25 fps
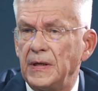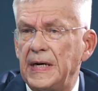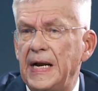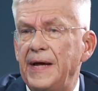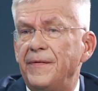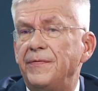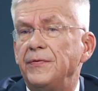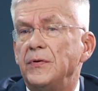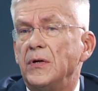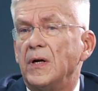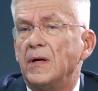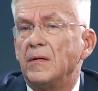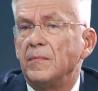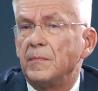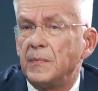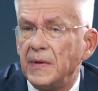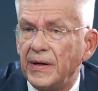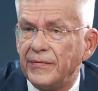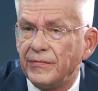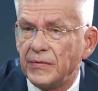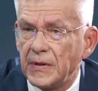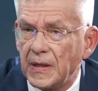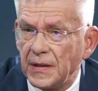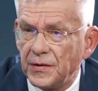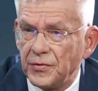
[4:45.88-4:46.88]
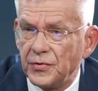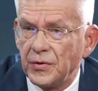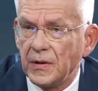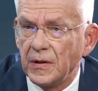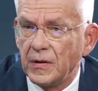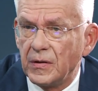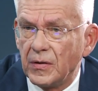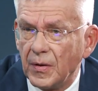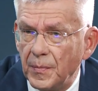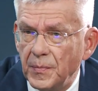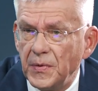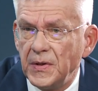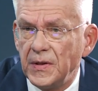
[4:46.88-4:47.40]
drewno, prawda,
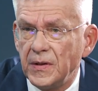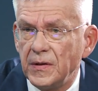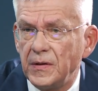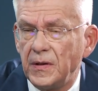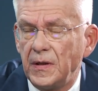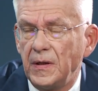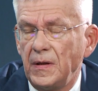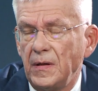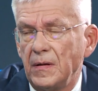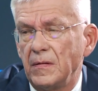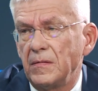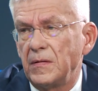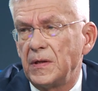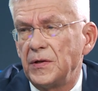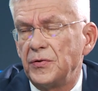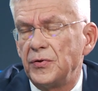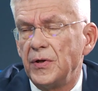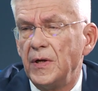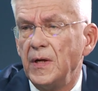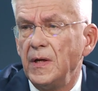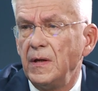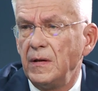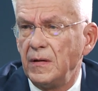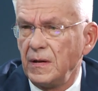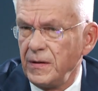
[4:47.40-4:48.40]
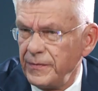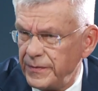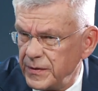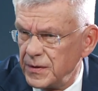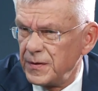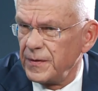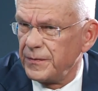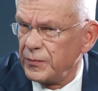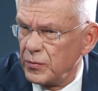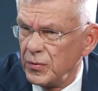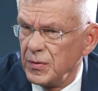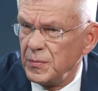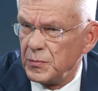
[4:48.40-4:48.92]
czyli kominki, no, też, no nie
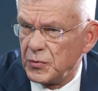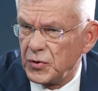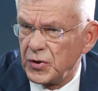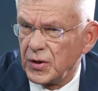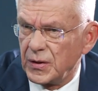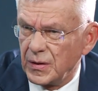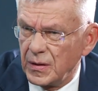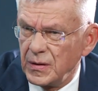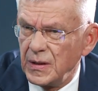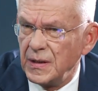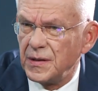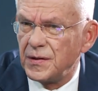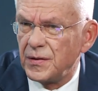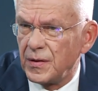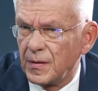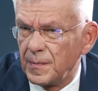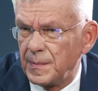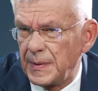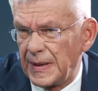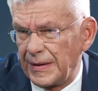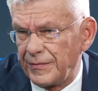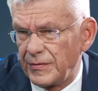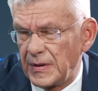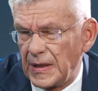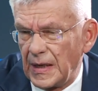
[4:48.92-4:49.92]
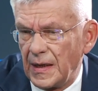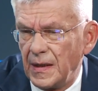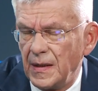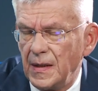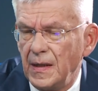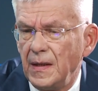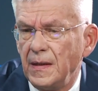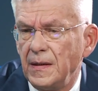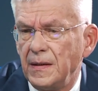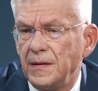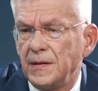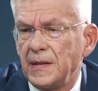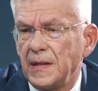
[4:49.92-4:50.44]
wycofujmy się, no jest to, prawda,
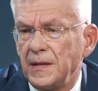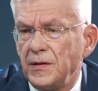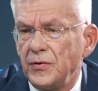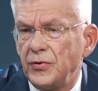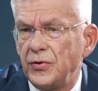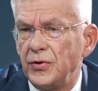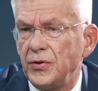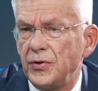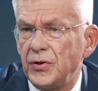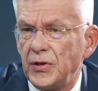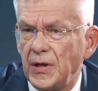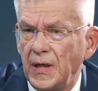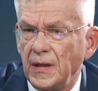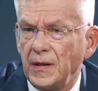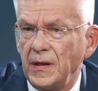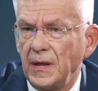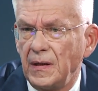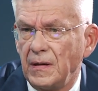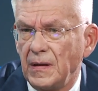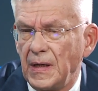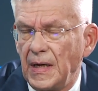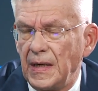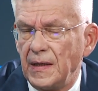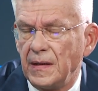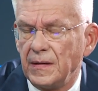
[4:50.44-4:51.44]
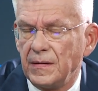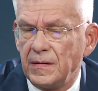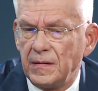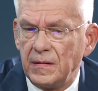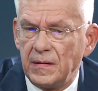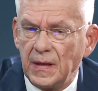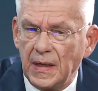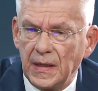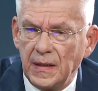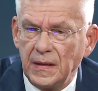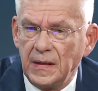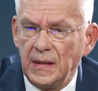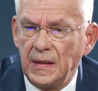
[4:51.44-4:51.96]
zanieczyszczenie, no ale,
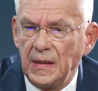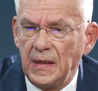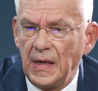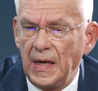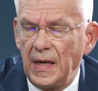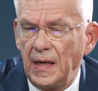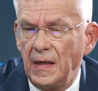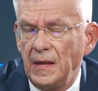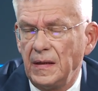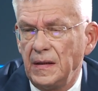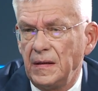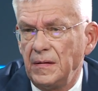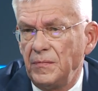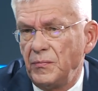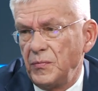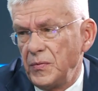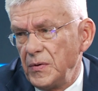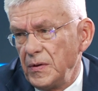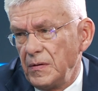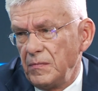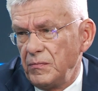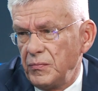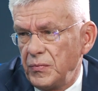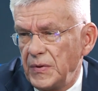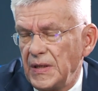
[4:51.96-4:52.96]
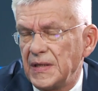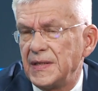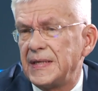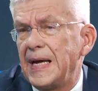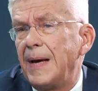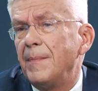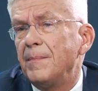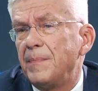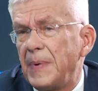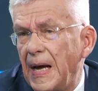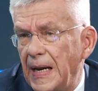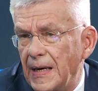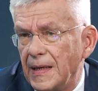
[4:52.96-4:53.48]
ale, ale no, ja
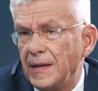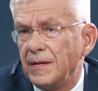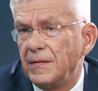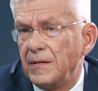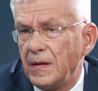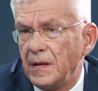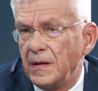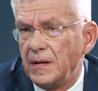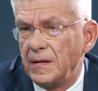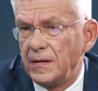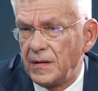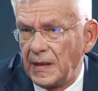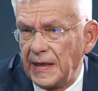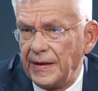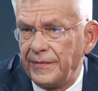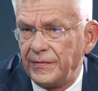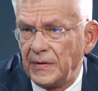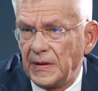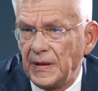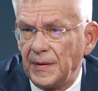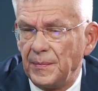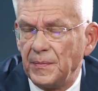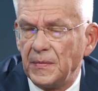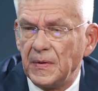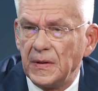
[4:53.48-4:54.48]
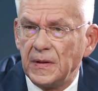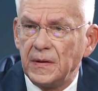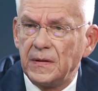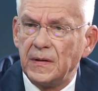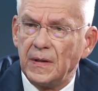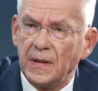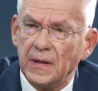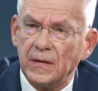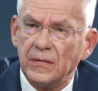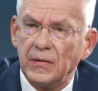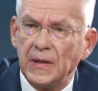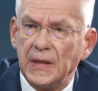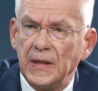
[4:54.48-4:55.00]
sam palę drewnem
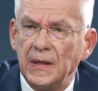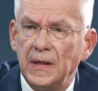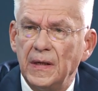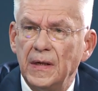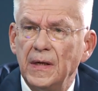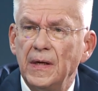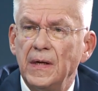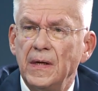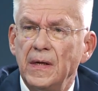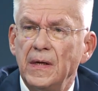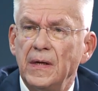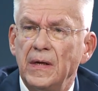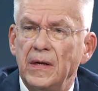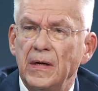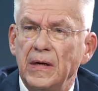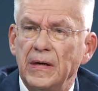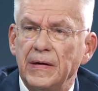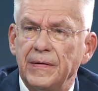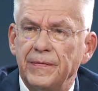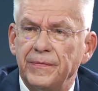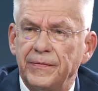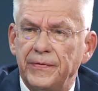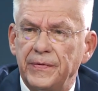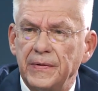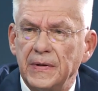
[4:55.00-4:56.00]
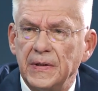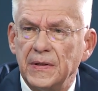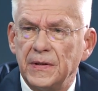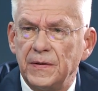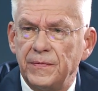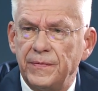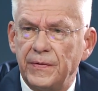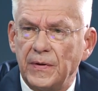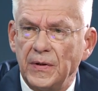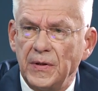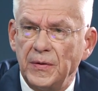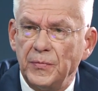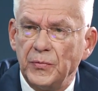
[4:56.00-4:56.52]
trochę e, w
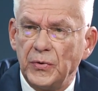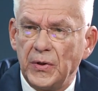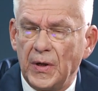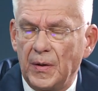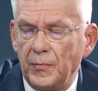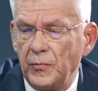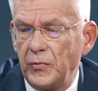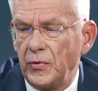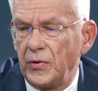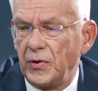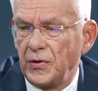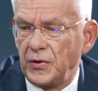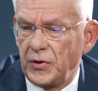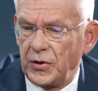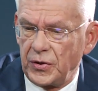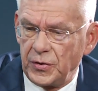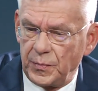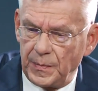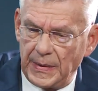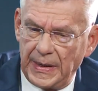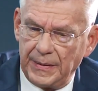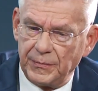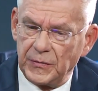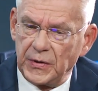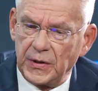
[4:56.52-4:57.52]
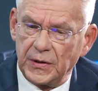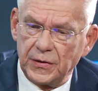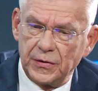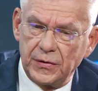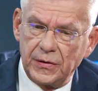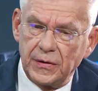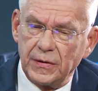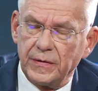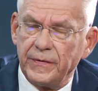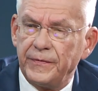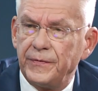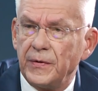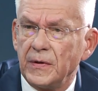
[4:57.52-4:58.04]
swoim domu, chociaż mam
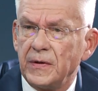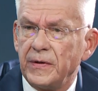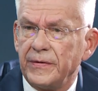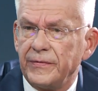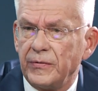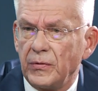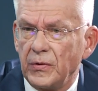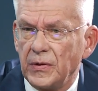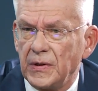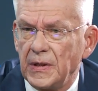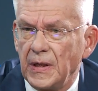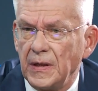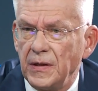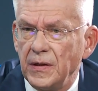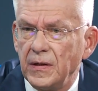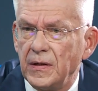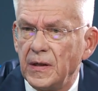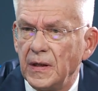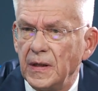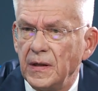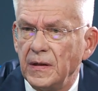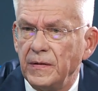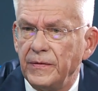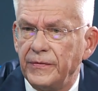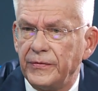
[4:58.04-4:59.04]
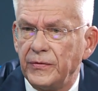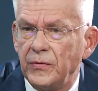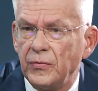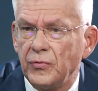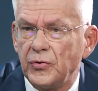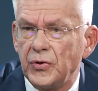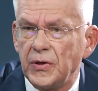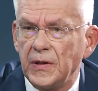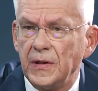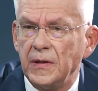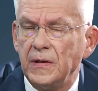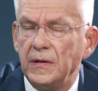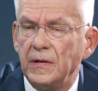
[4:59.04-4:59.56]
też fotowoltaikę no i w
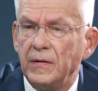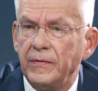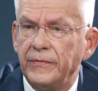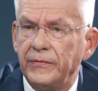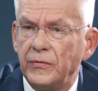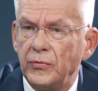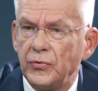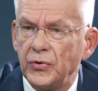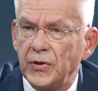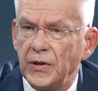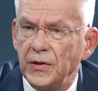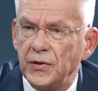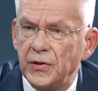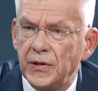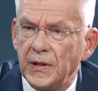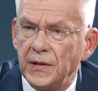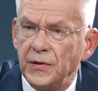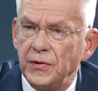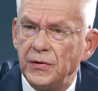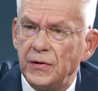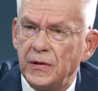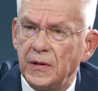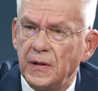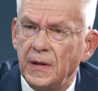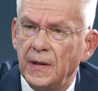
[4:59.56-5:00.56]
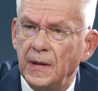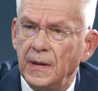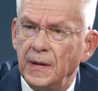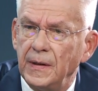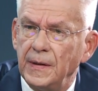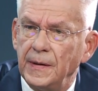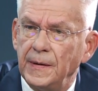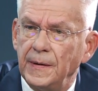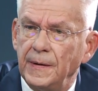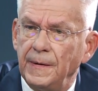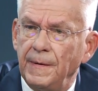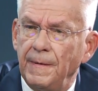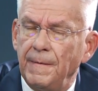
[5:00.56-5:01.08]
dużej, wspomniał pan, w dużej części. Pan
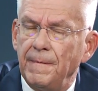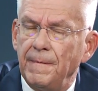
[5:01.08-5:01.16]
mieszka,